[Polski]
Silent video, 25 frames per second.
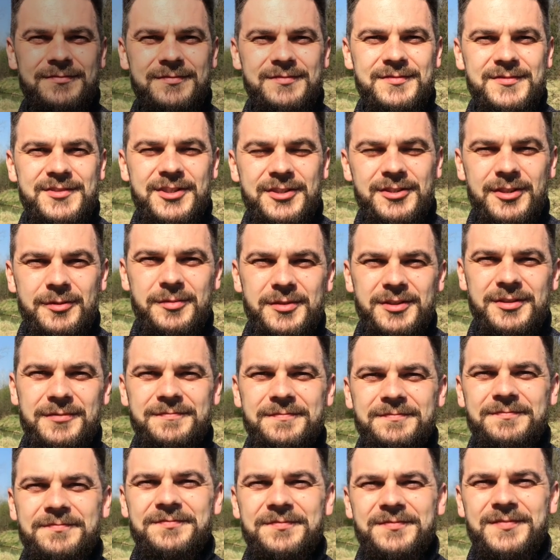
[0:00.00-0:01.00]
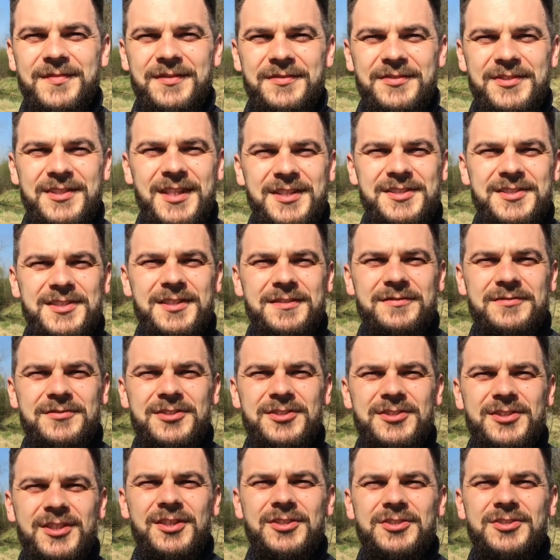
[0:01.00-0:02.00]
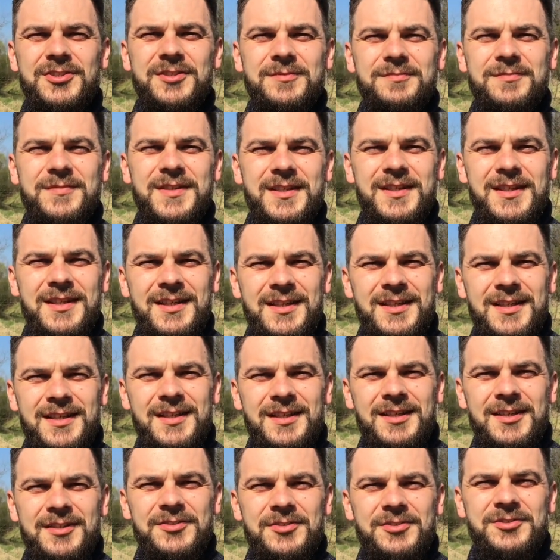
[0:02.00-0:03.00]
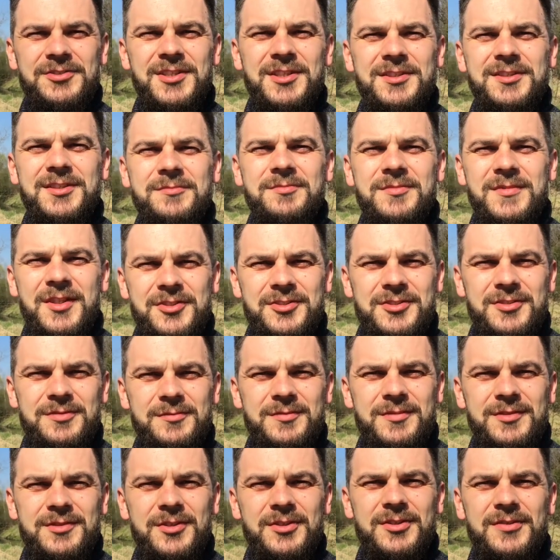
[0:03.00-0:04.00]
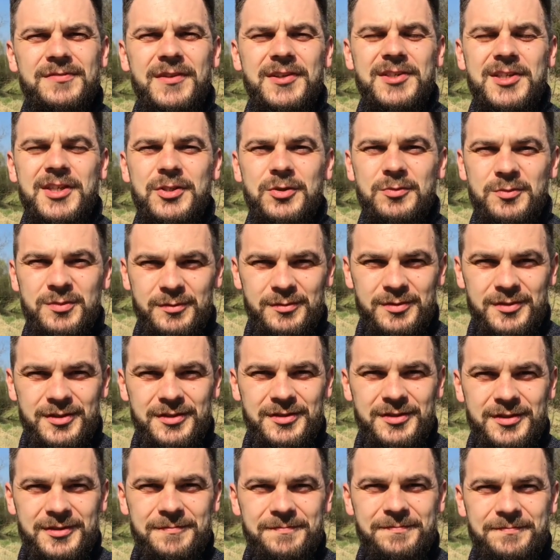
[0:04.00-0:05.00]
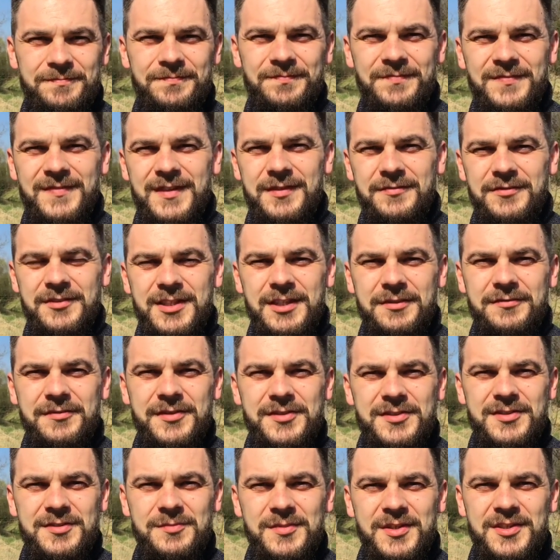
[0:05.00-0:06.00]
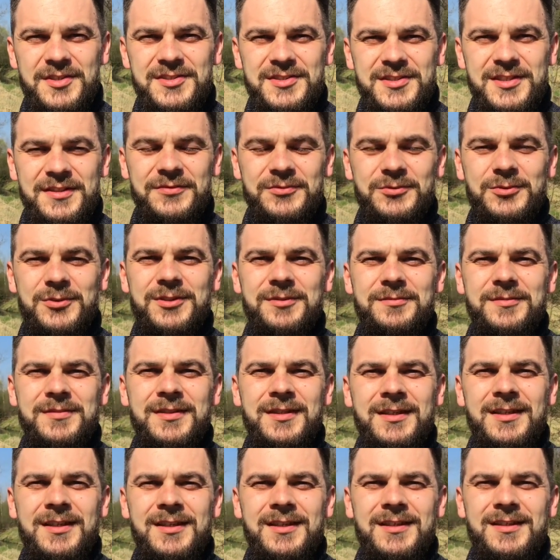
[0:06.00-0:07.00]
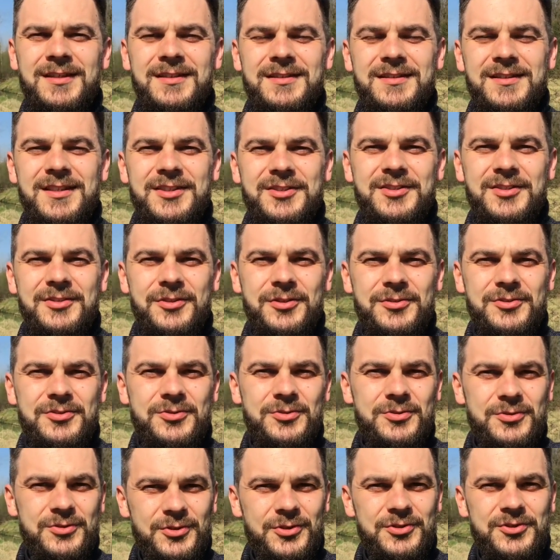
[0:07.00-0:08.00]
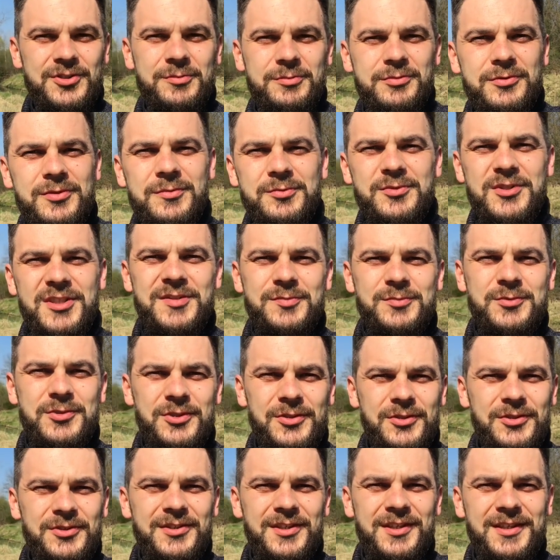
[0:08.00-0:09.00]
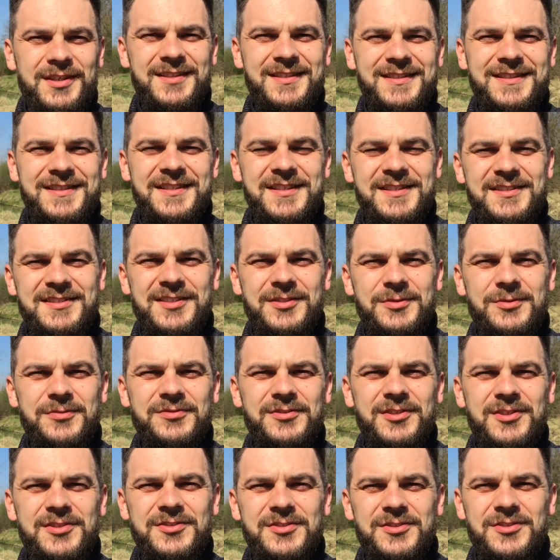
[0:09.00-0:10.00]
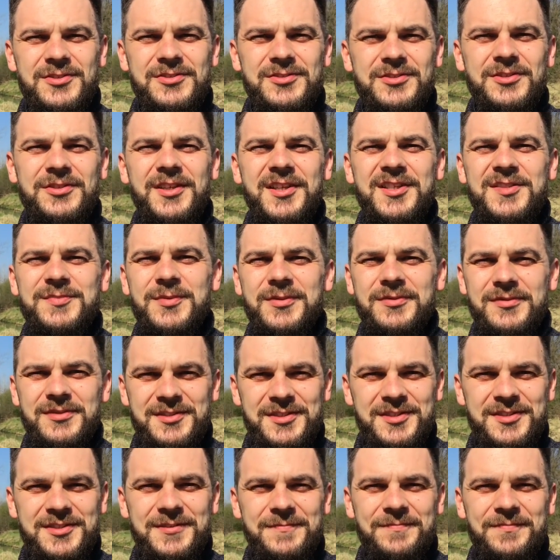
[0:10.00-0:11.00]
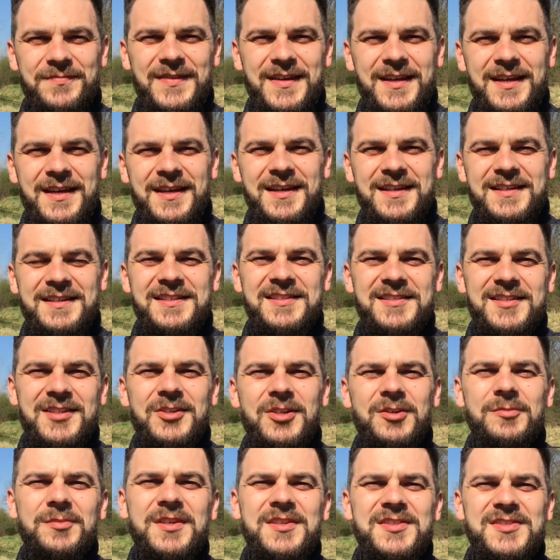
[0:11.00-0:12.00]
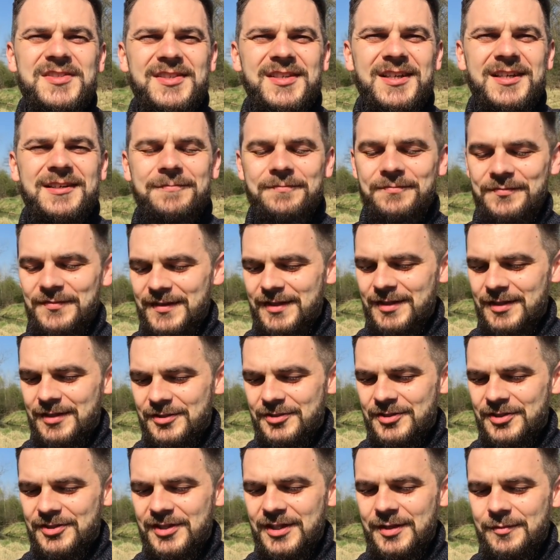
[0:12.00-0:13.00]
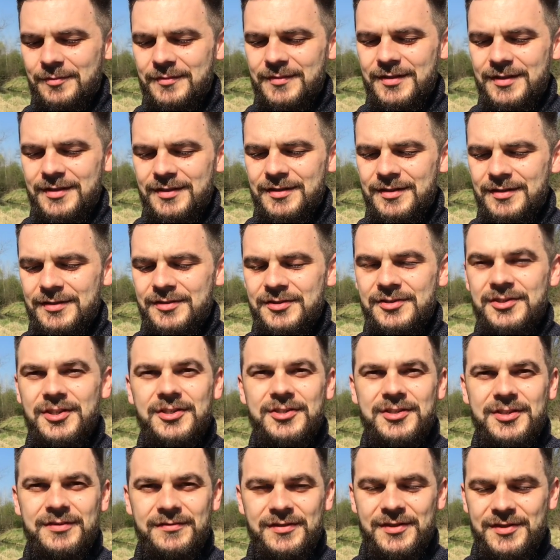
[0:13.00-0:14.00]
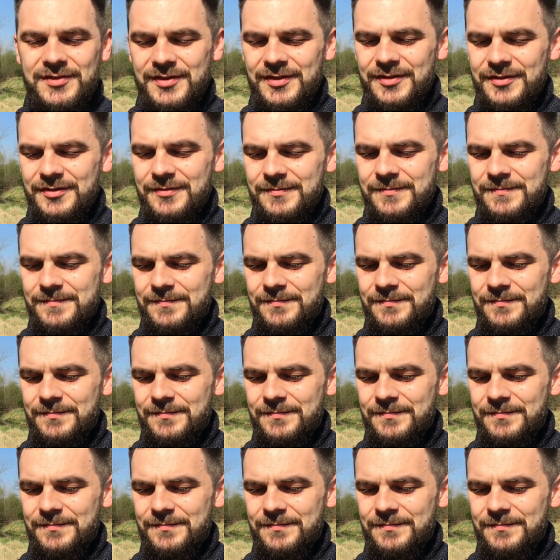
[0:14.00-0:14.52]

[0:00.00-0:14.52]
Dzień dobry. Witajcie w dzisiejszym codziennym naszym rozważaniu biblijnym. Witam Was z miejsca, w którym da się odczuć to, że Bóg przez przyrodę chce również coś do nas powiedzieć. I z tego miejsca czytam dzisiejsze wersety.